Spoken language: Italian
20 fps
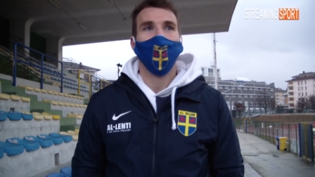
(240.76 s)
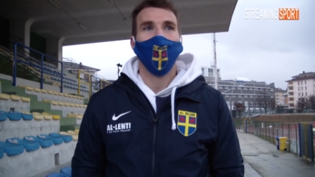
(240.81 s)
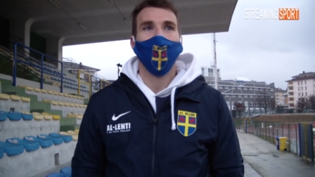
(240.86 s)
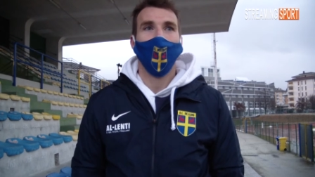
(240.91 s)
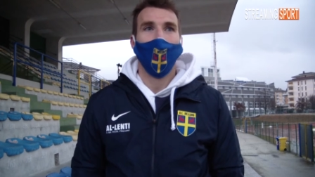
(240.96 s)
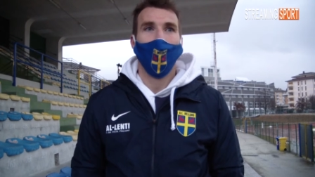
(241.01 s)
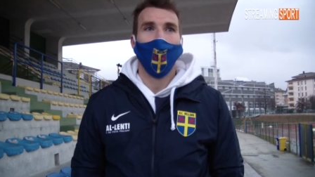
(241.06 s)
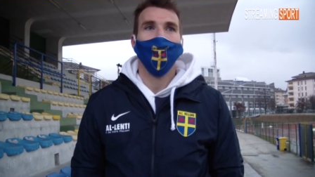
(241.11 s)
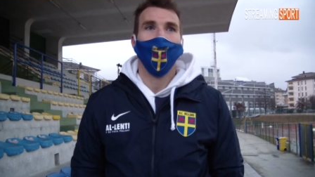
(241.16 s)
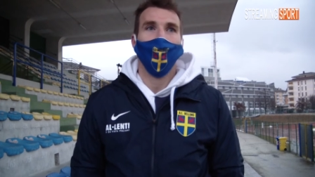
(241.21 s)

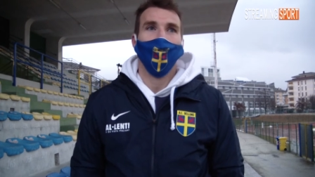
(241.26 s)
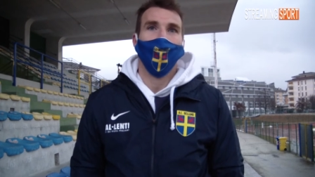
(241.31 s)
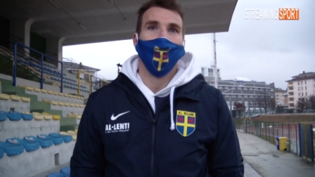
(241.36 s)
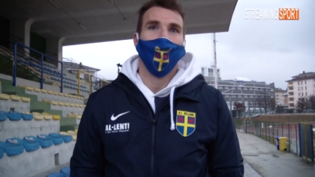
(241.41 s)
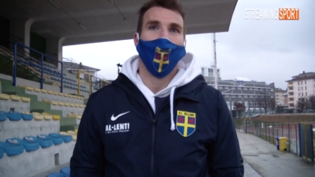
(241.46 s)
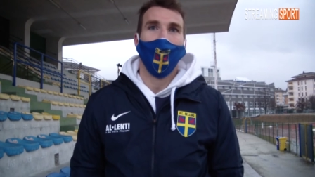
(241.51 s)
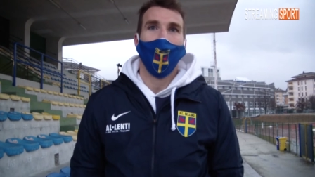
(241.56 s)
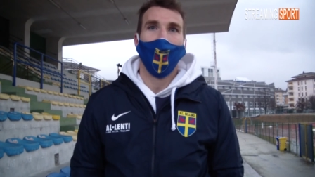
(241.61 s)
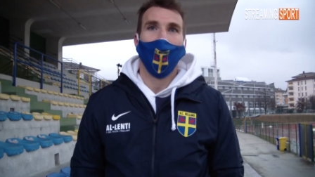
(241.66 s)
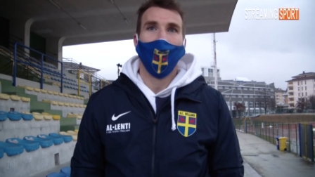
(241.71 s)
sognare, ma ci
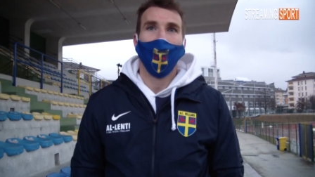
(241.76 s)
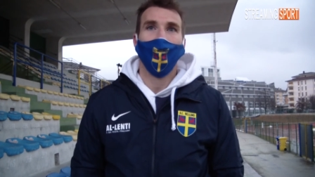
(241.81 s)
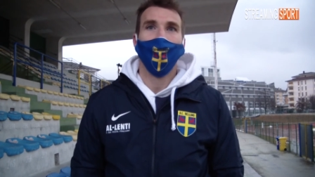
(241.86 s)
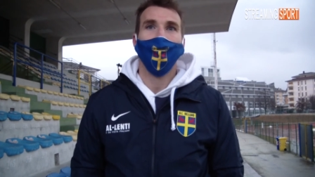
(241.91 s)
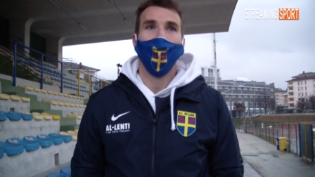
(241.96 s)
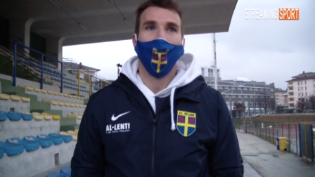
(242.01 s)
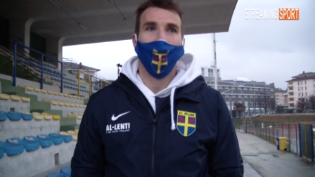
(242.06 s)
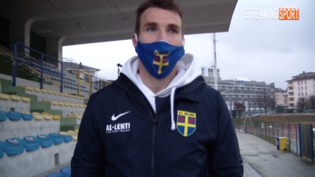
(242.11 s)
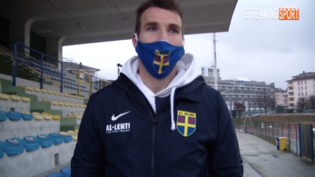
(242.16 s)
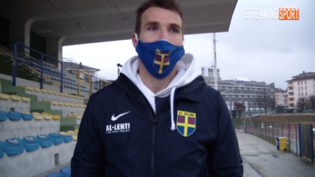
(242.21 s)
fa
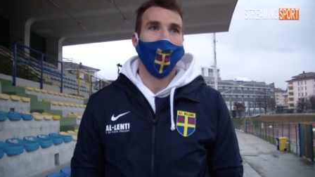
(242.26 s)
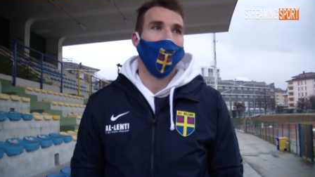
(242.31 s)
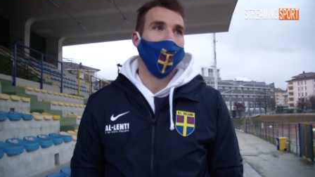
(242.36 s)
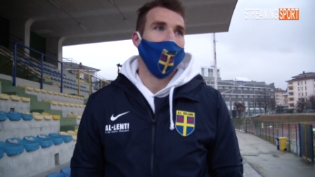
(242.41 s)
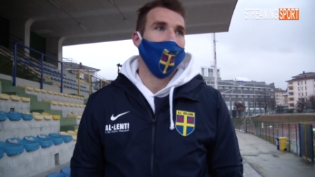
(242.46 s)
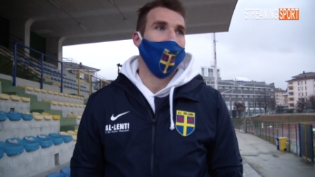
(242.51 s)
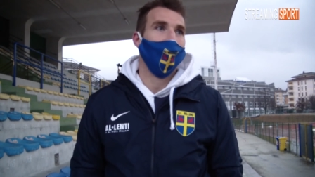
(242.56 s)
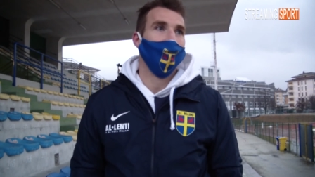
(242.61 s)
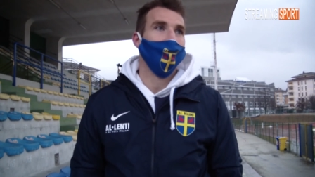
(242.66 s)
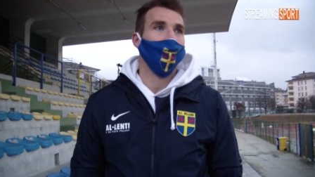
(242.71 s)
divertire
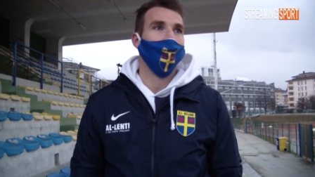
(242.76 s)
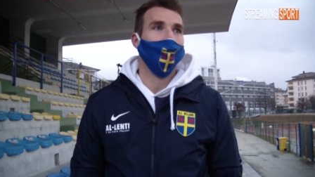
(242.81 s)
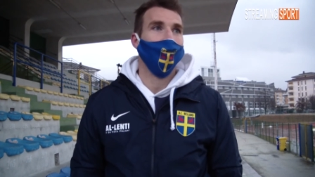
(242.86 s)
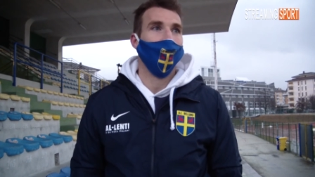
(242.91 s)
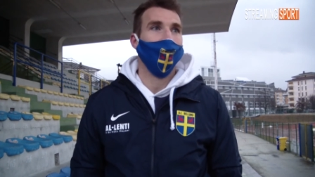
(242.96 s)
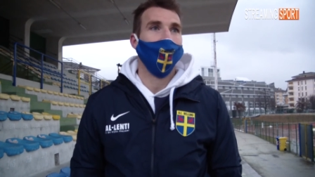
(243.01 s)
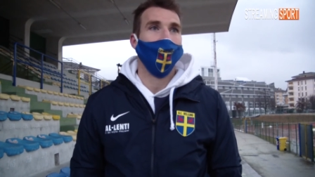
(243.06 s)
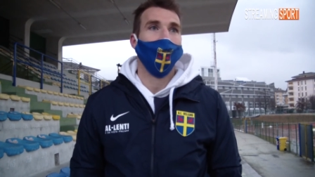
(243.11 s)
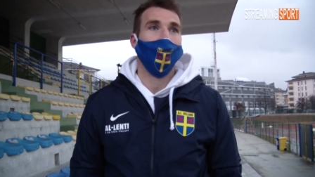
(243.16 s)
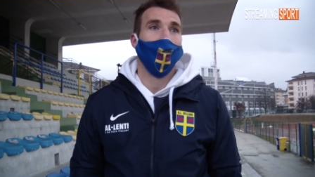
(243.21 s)

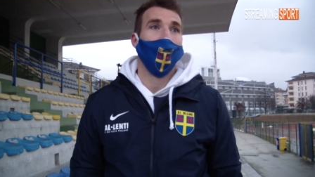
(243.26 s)
allenandoci,